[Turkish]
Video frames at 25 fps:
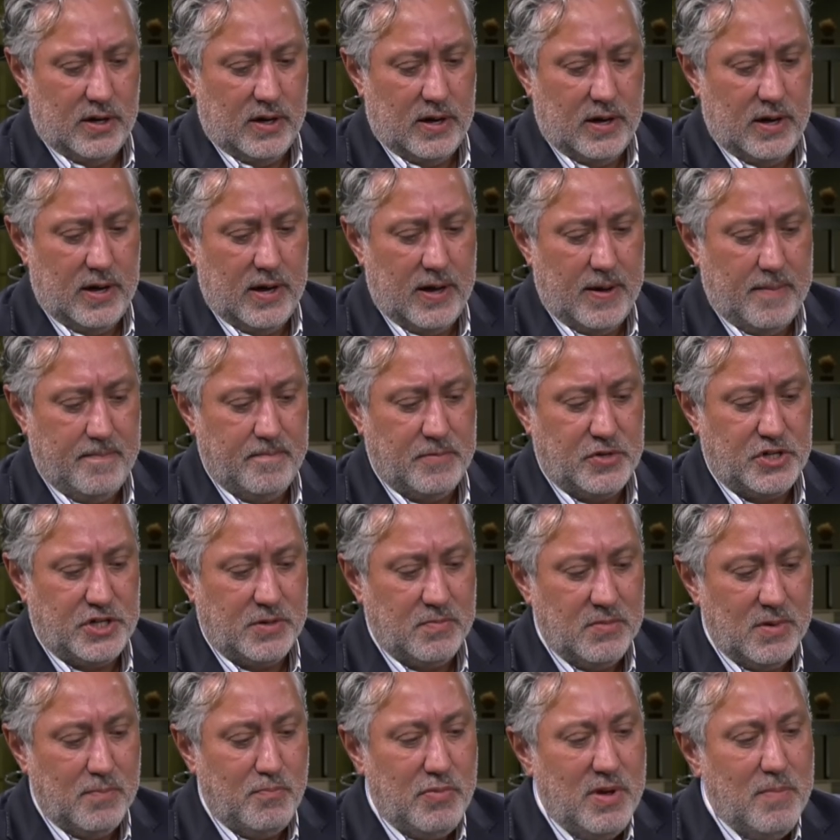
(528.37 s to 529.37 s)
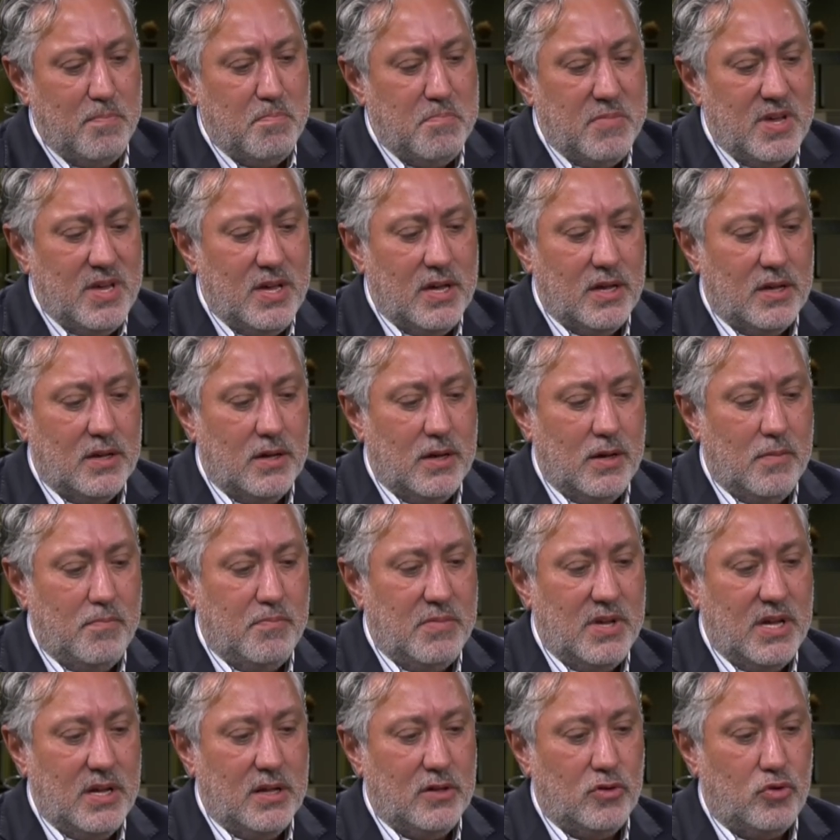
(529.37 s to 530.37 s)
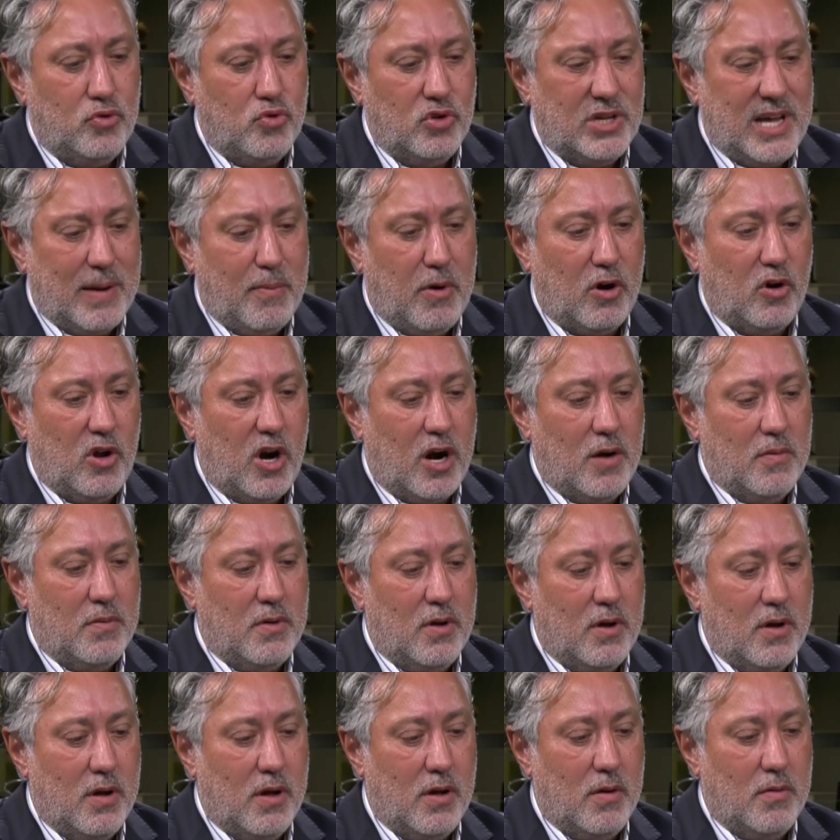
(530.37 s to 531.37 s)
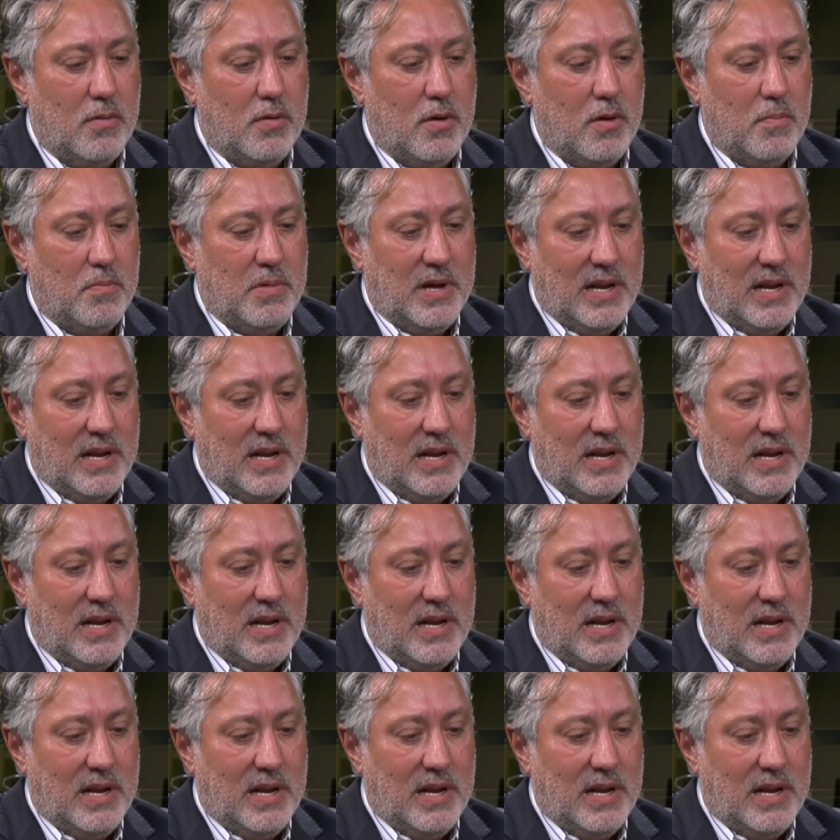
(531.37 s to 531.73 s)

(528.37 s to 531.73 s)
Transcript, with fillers: Ee, şimdi bir, bir, bir Türkiye Barolar e,